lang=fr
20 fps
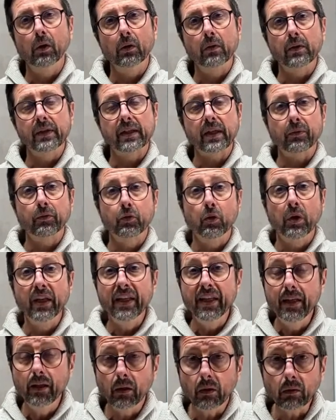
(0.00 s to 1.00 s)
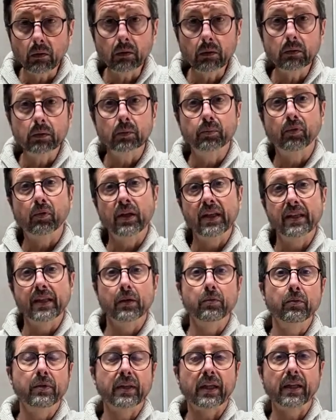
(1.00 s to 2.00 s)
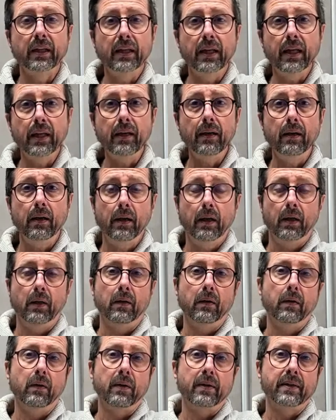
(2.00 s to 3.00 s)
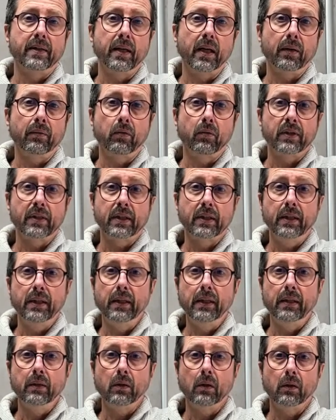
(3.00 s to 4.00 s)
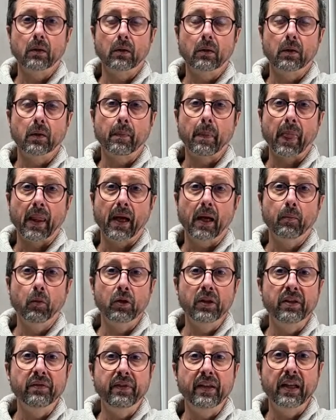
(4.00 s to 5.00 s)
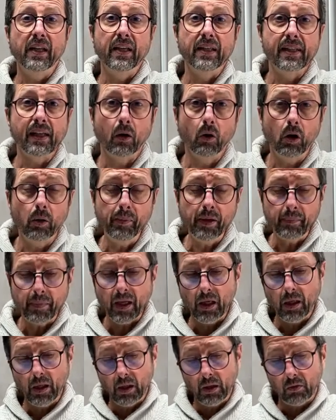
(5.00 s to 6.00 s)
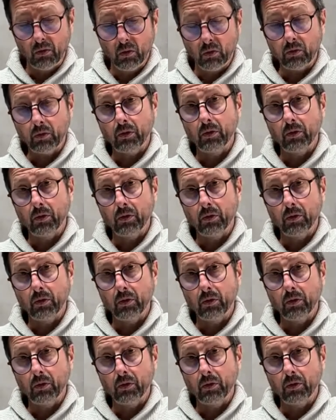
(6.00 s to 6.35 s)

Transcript: servent de liant pour les industriels, servent aussi à modifier les arômes. Donc